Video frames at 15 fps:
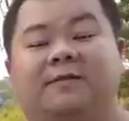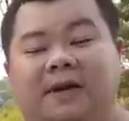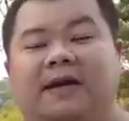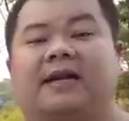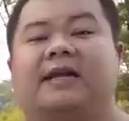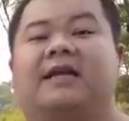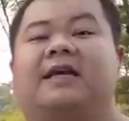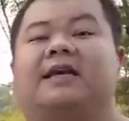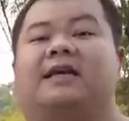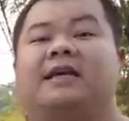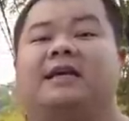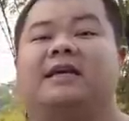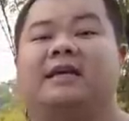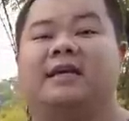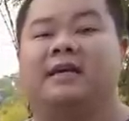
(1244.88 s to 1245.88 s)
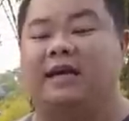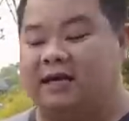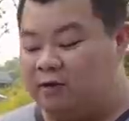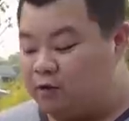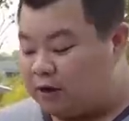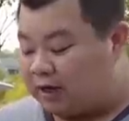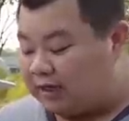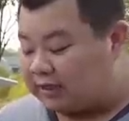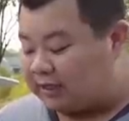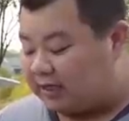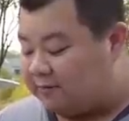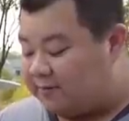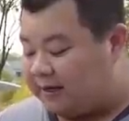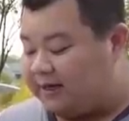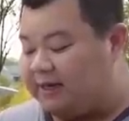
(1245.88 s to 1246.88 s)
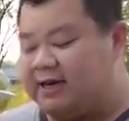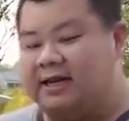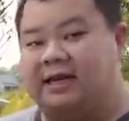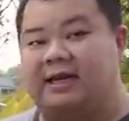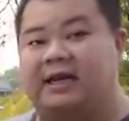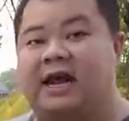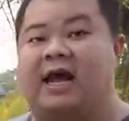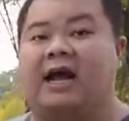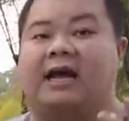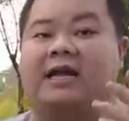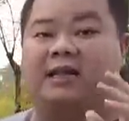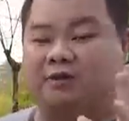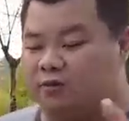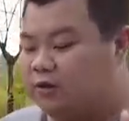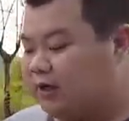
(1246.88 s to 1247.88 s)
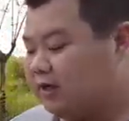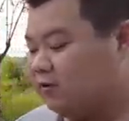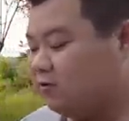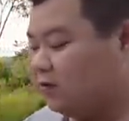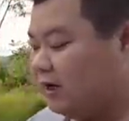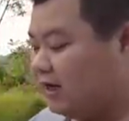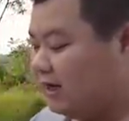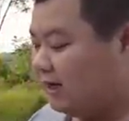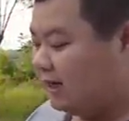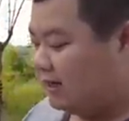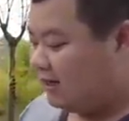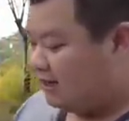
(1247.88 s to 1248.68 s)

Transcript: beltnya lagi. Nggak ngurangin tali beltnya lagi. Nah, itulah kekurangannya.